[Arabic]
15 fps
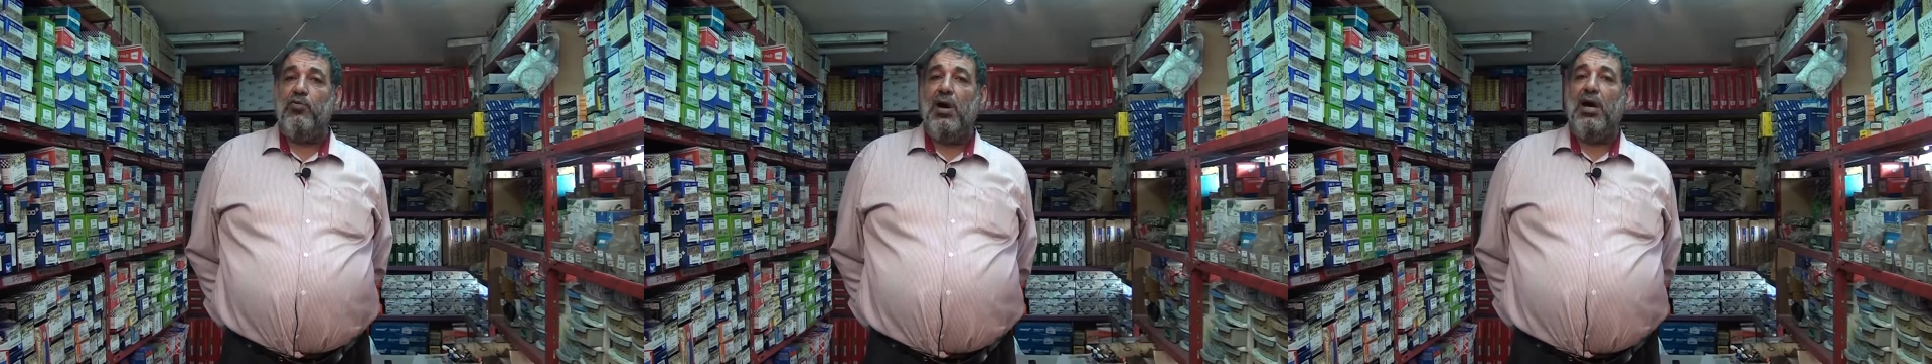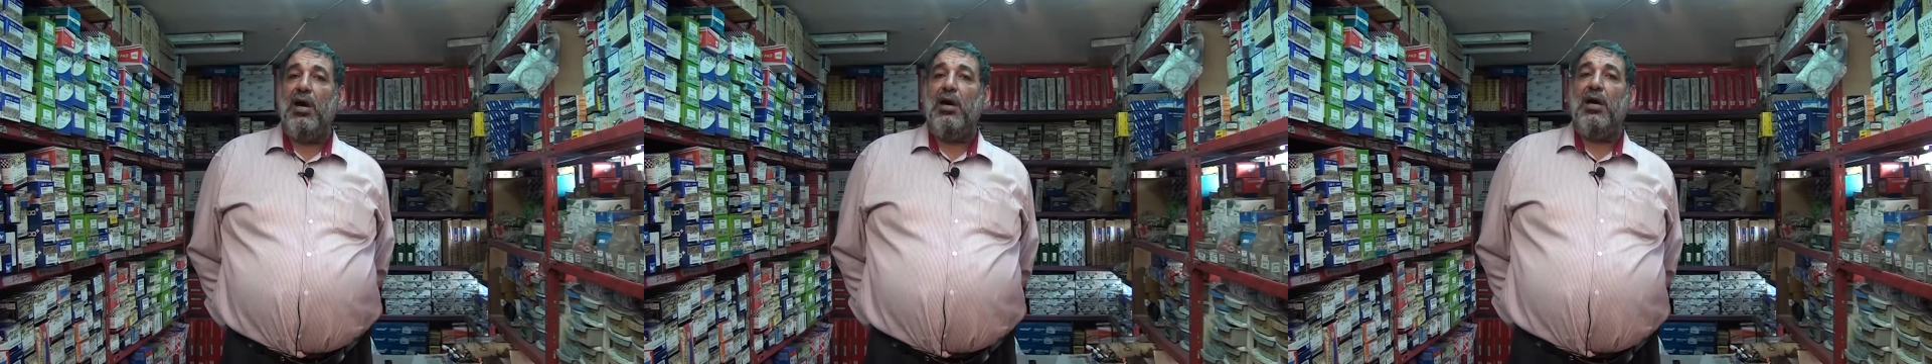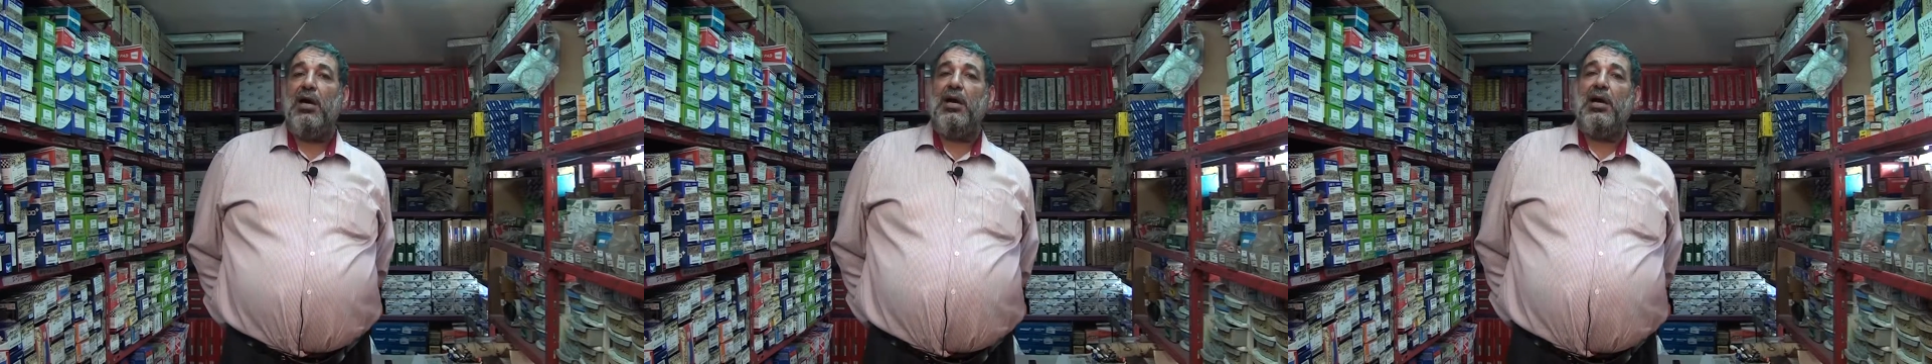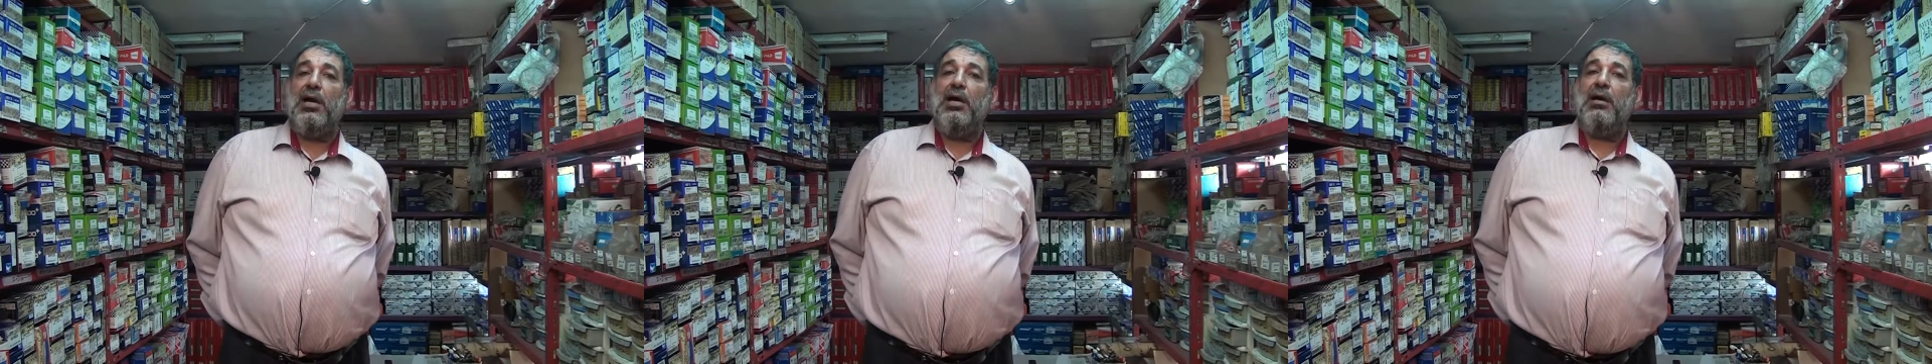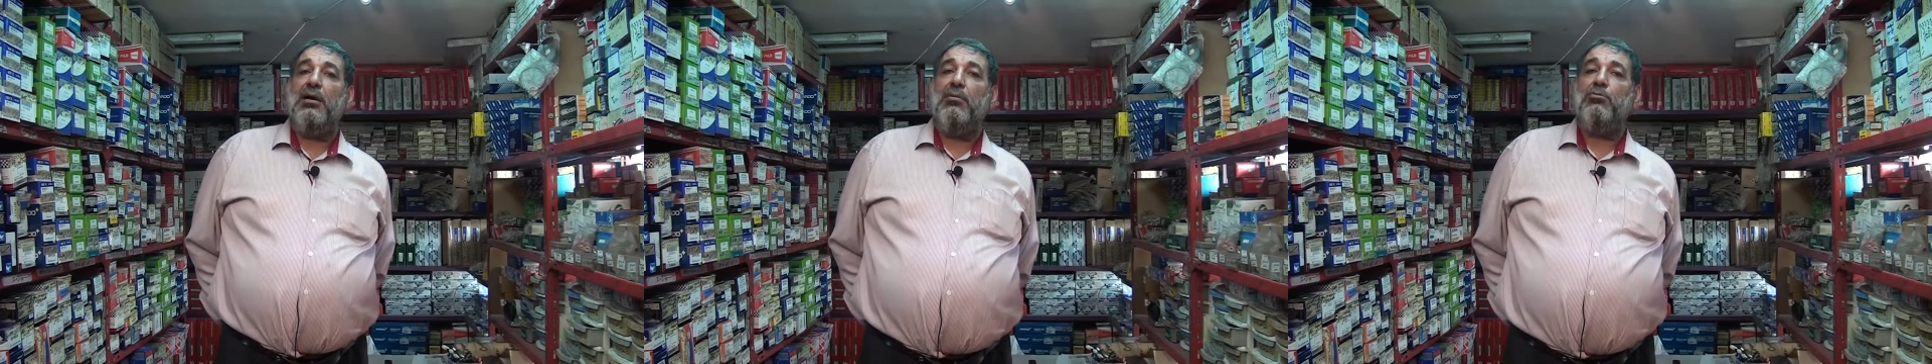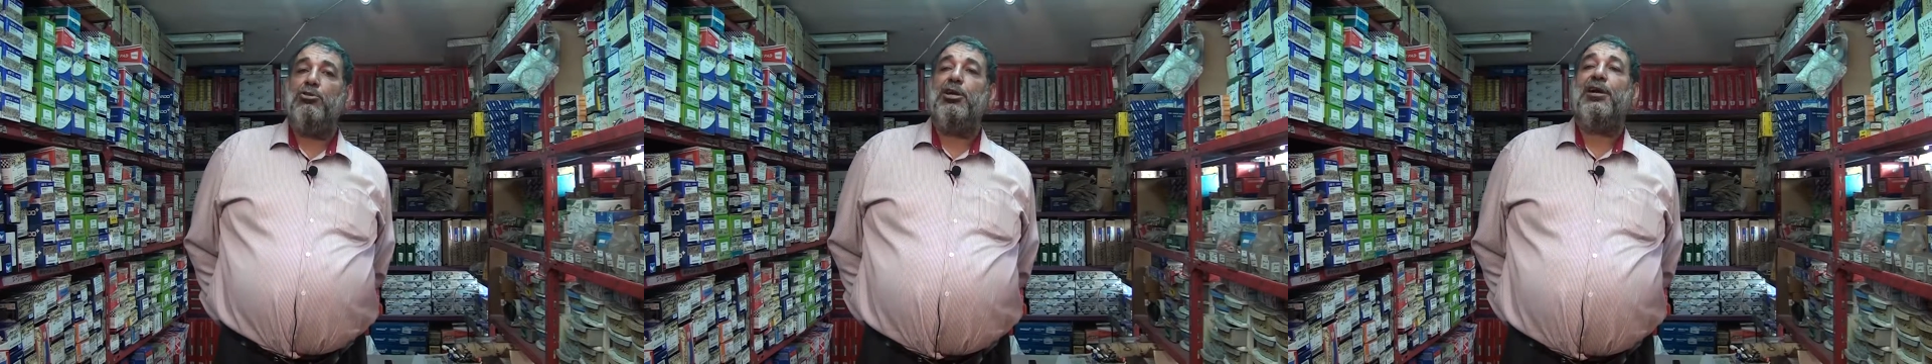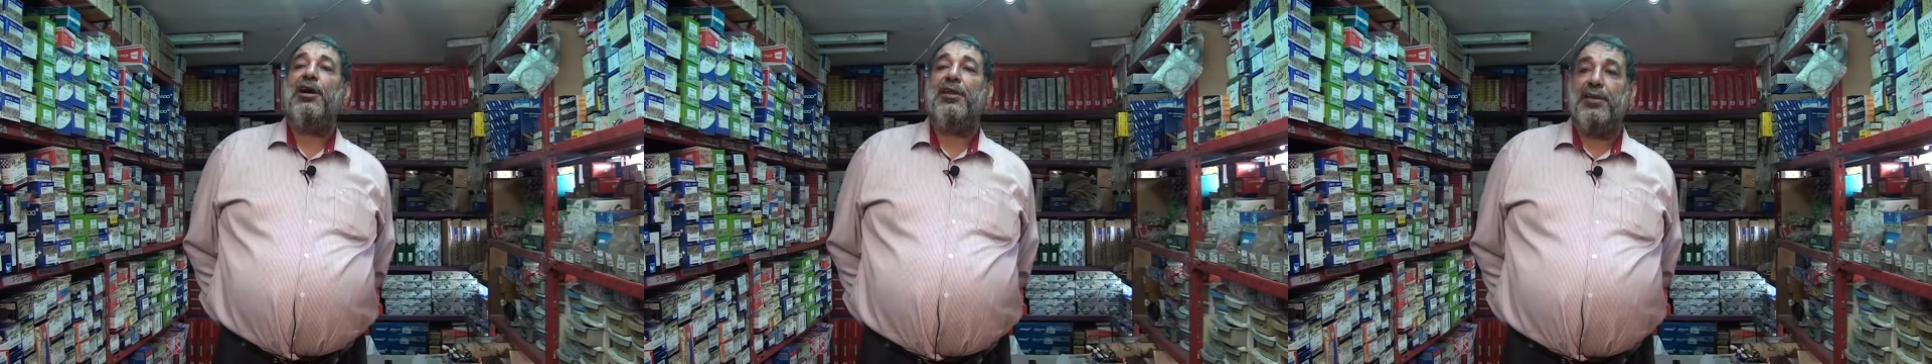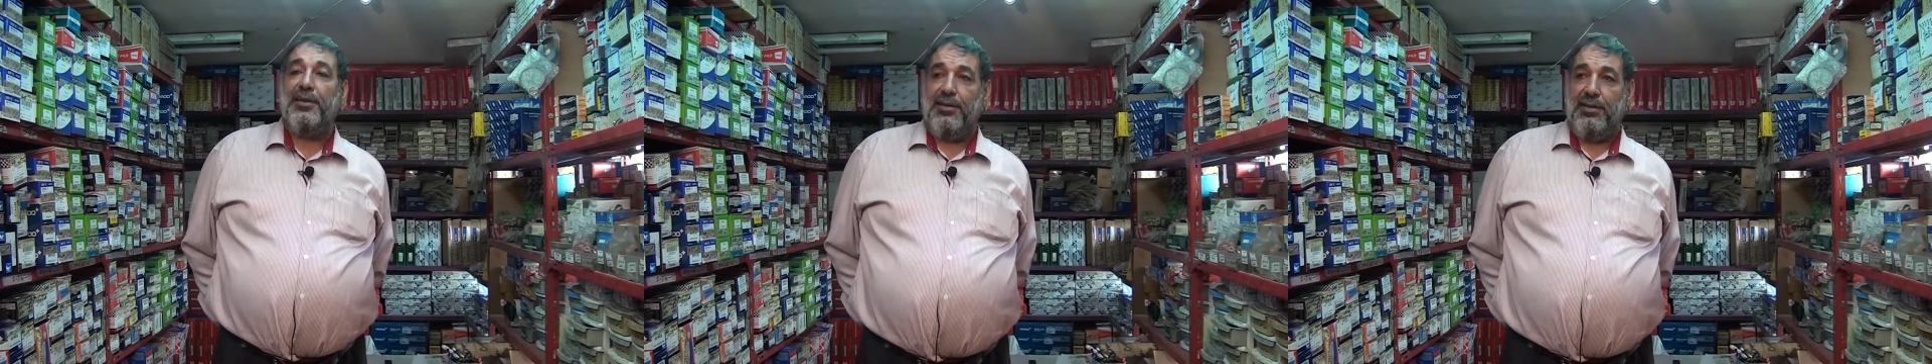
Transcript: و متكرر